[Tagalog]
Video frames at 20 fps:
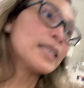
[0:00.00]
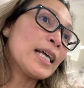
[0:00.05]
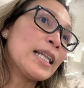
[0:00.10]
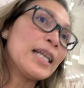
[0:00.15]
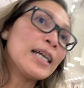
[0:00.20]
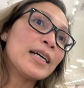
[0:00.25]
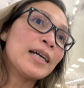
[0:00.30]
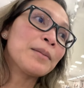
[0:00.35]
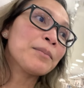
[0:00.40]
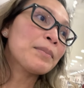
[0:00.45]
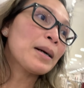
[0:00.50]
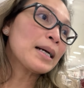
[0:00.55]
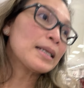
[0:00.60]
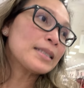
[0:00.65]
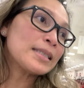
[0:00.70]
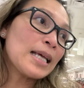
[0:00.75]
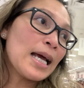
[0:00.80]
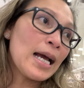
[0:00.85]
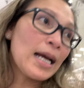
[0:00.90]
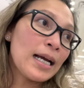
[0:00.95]
talagang
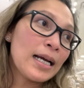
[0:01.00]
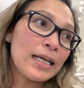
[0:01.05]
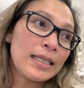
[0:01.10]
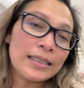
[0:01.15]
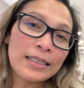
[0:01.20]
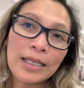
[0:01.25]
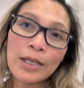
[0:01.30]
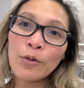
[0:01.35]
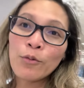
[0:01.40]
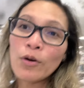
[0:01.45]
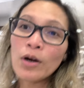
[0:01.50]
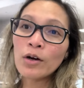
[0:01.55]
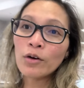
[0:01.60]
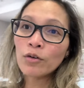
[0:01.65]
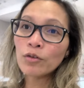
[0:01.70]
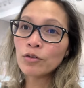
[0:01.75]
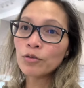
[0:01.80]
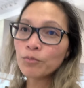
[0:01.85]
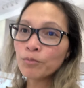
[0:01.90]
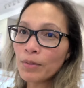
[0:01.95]
bagsakan. Ewan
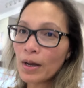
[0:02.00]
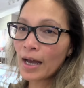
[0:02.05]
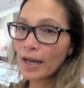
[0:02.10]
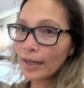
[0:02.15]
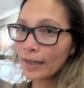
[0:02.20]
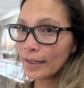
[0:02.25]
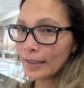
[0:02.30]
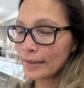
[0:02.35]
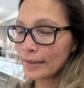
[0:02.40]
ko kung bakit.